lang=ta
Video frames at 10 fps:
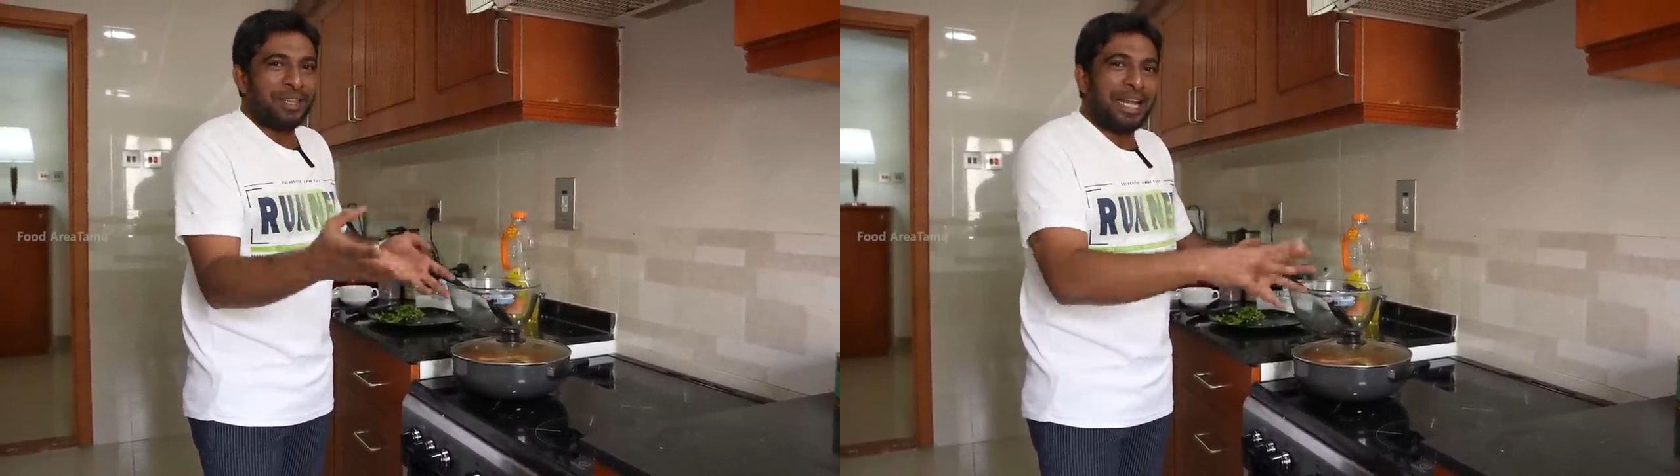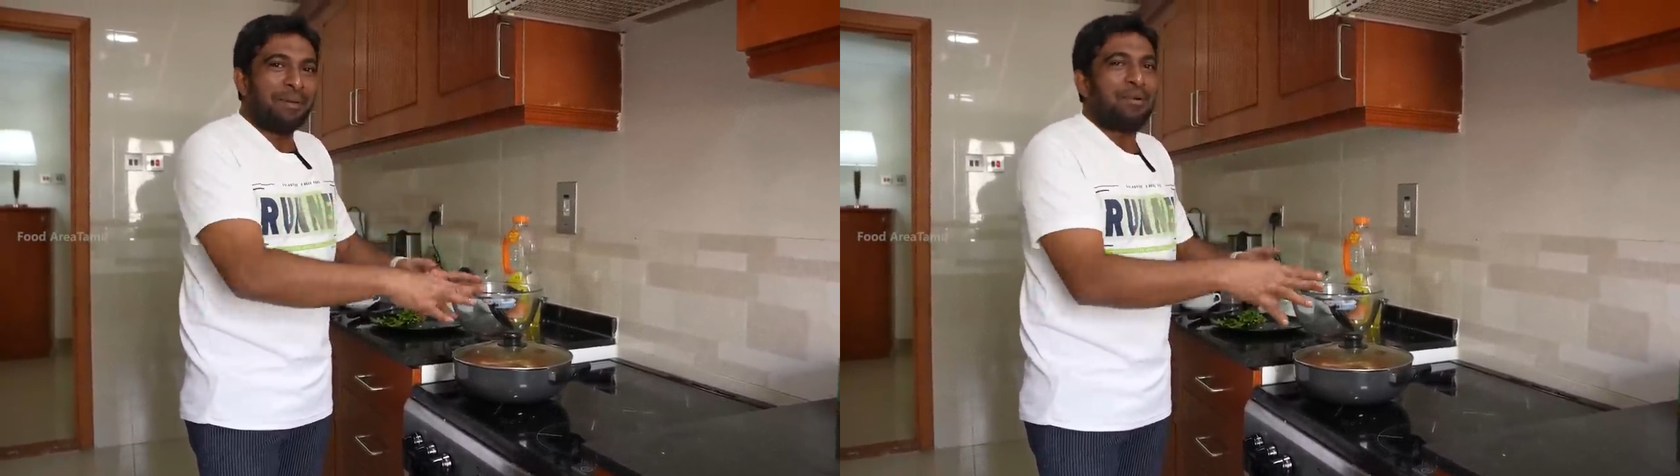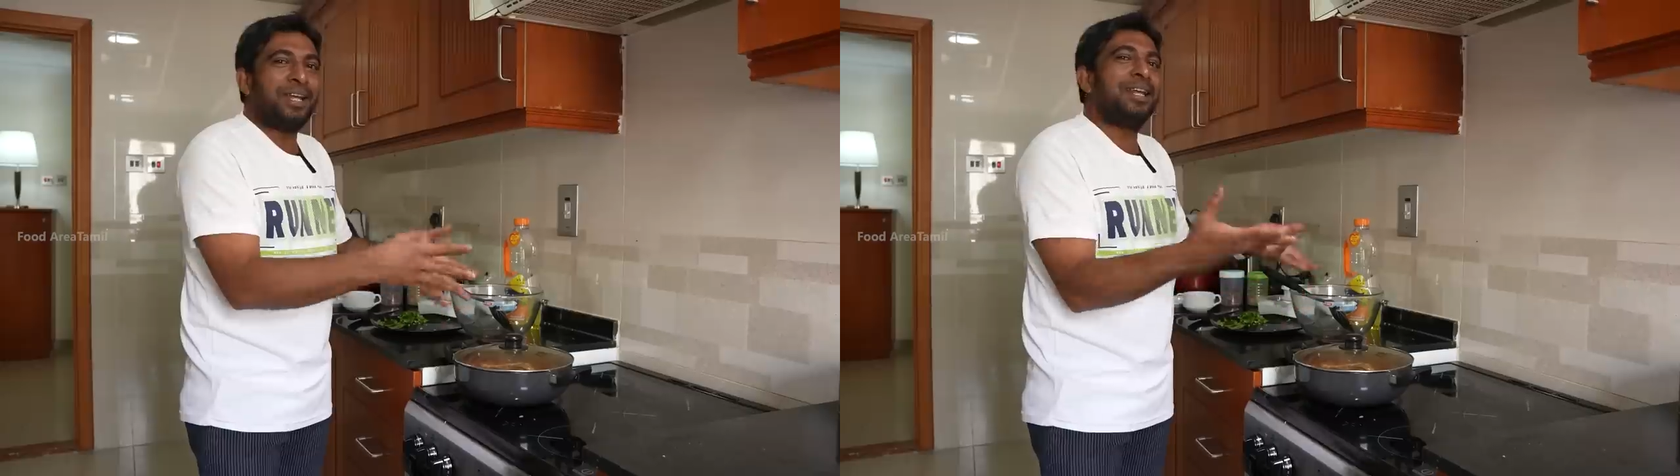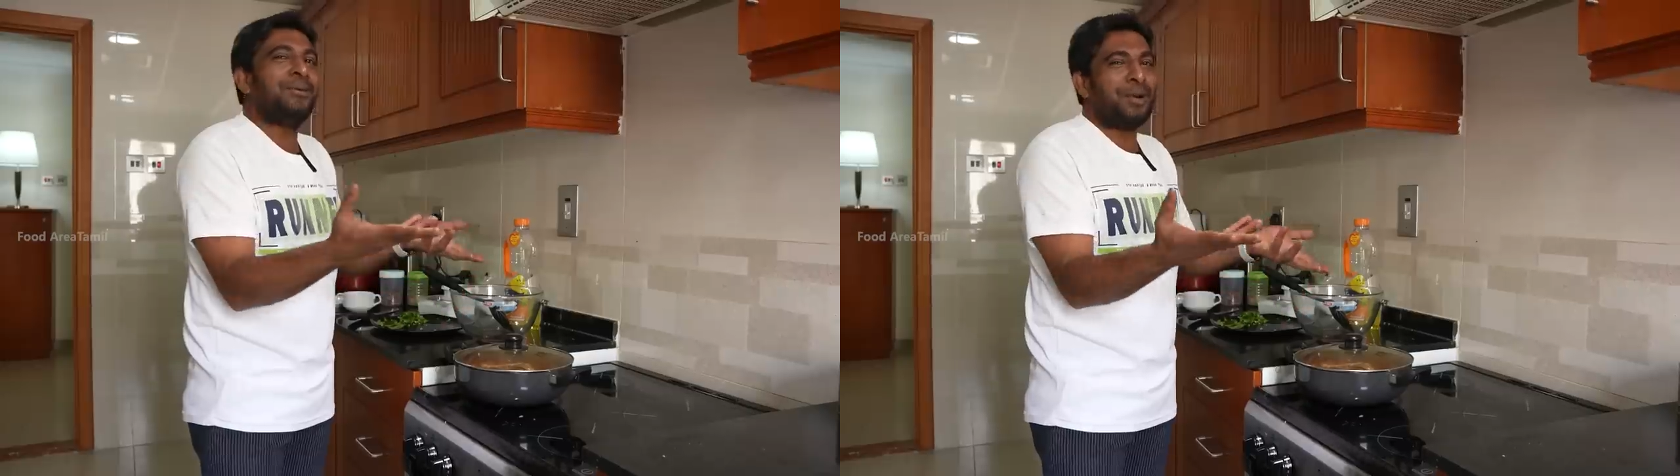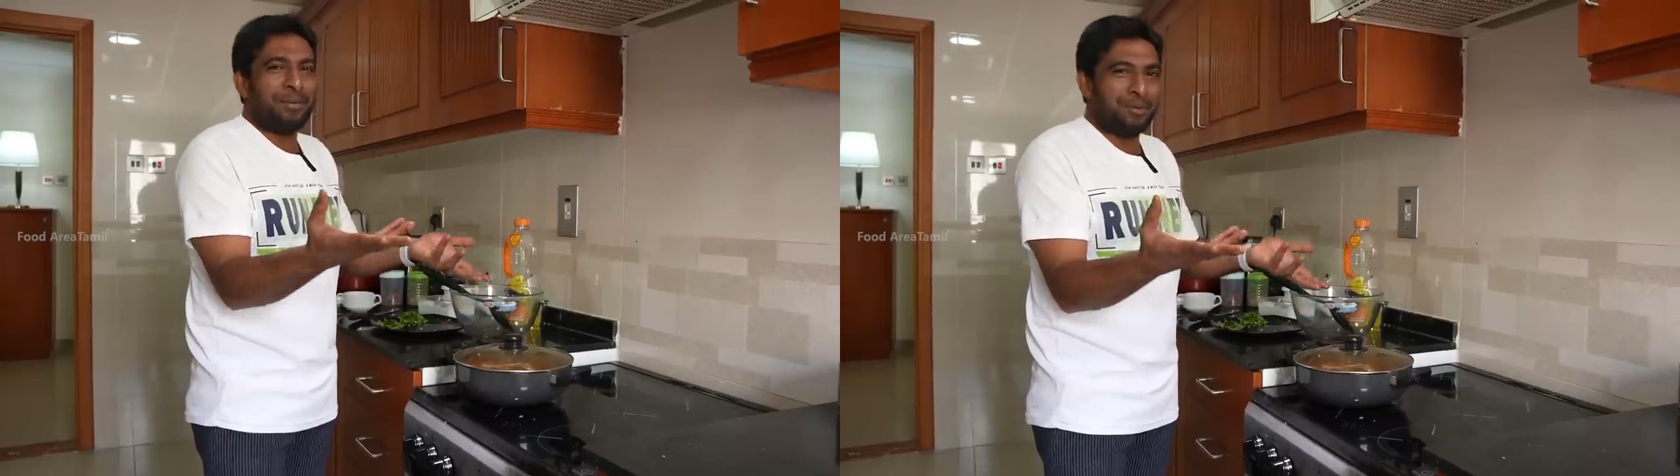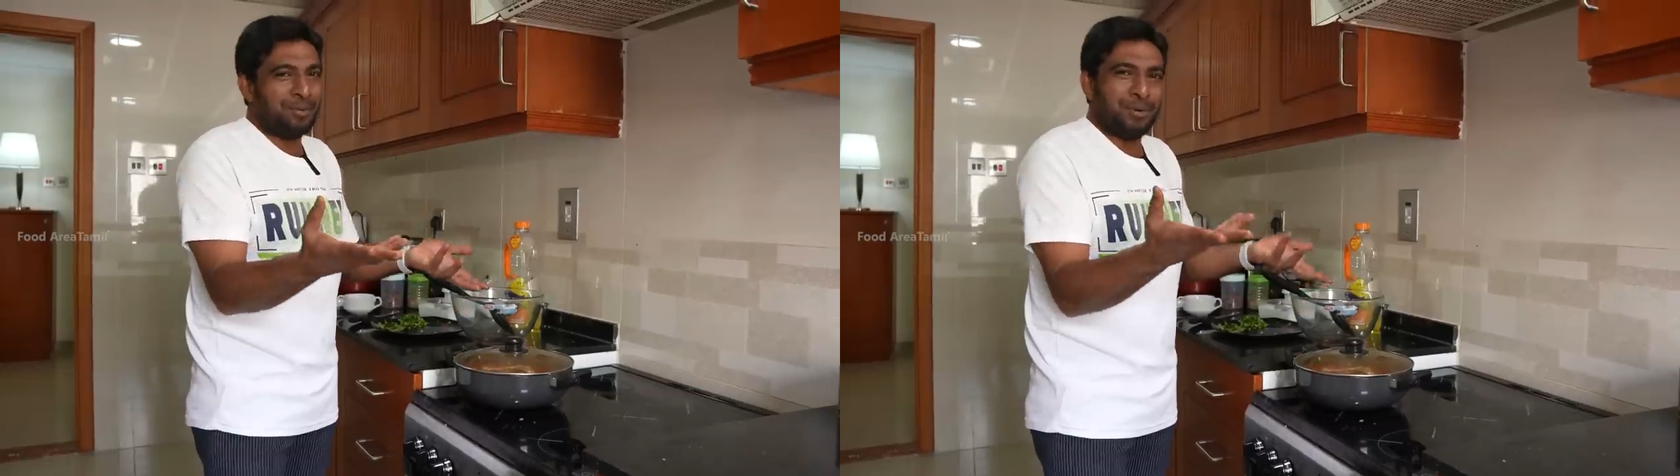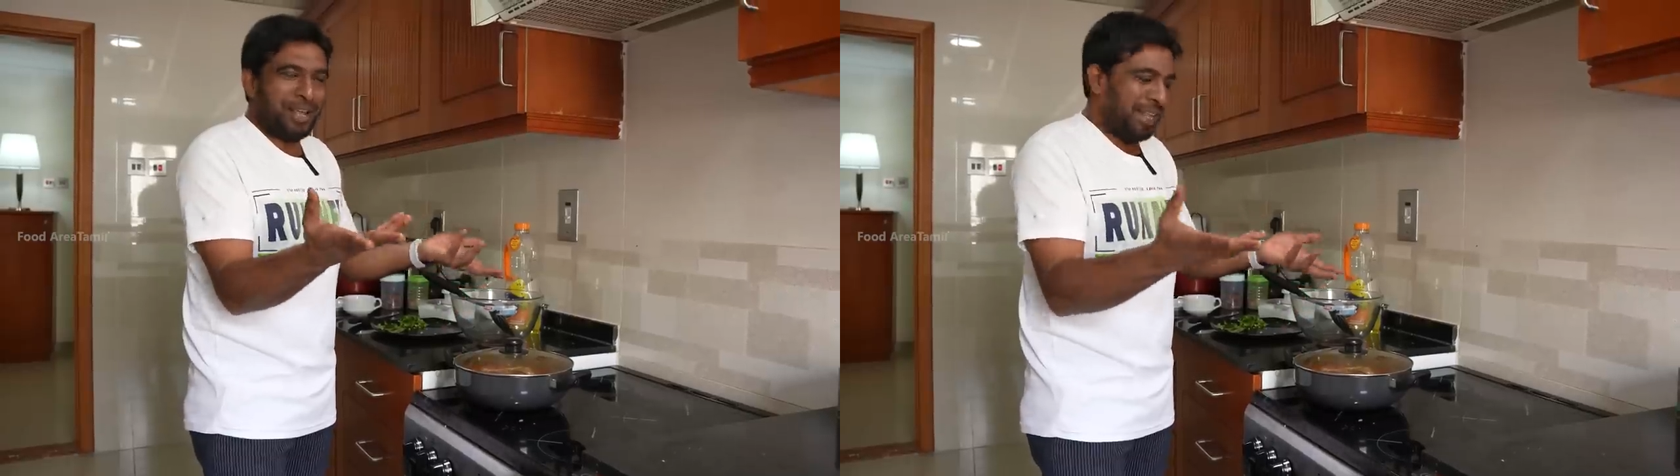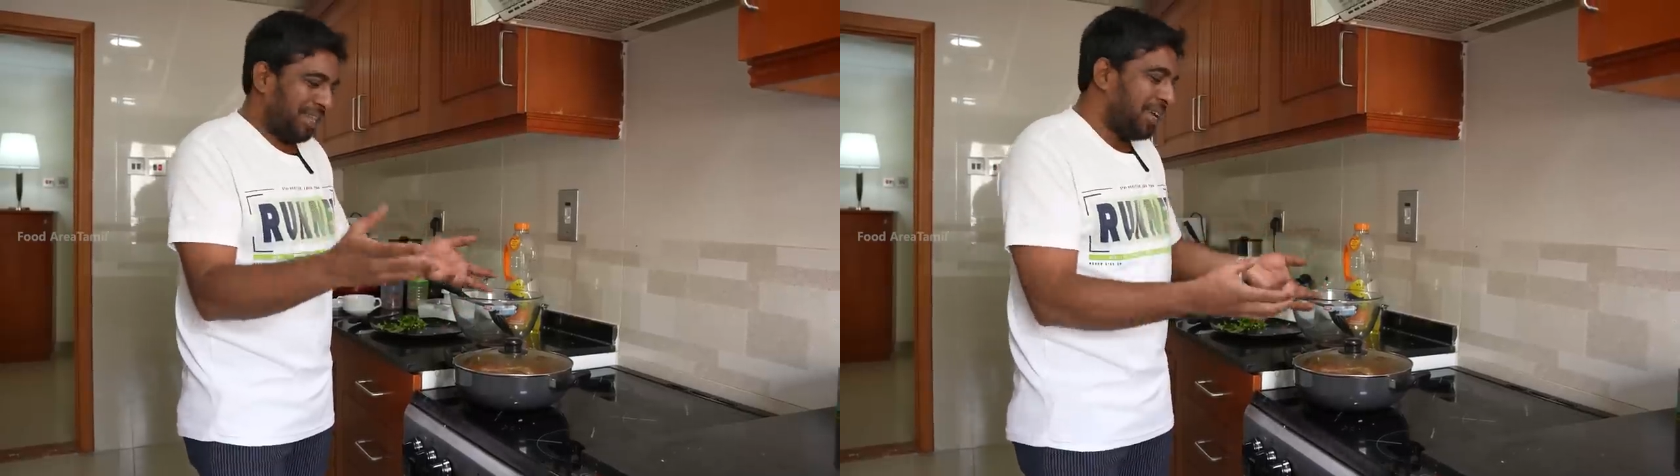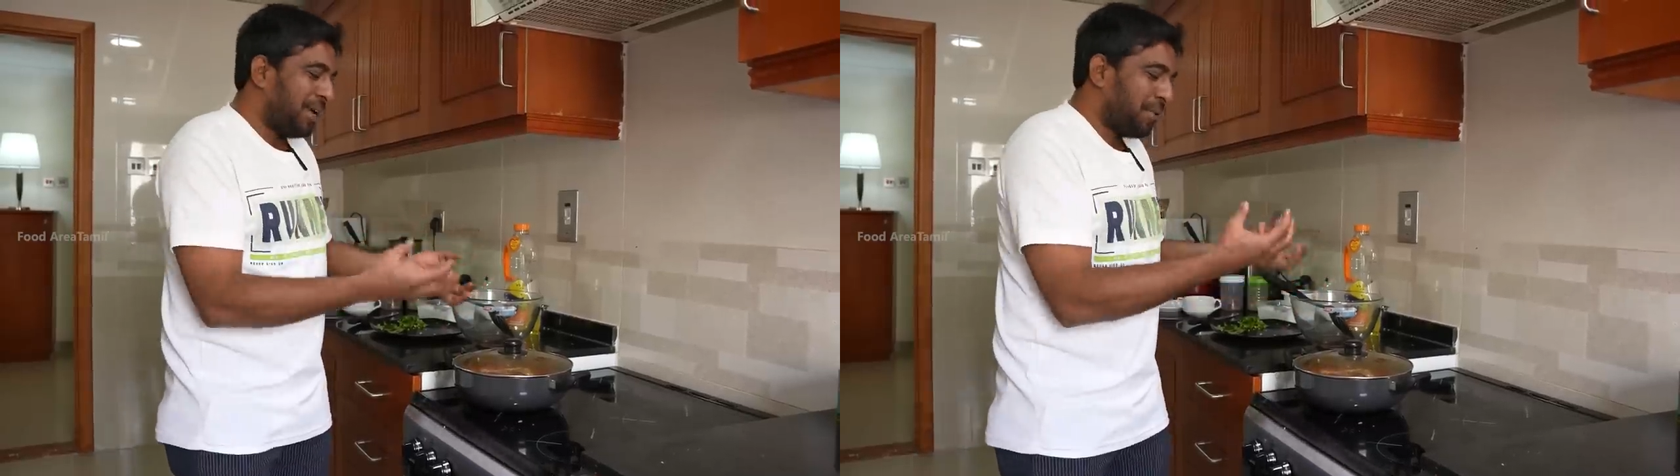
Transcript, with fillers: தலை போட்டால் என்ன உடைய போகுது உடையாது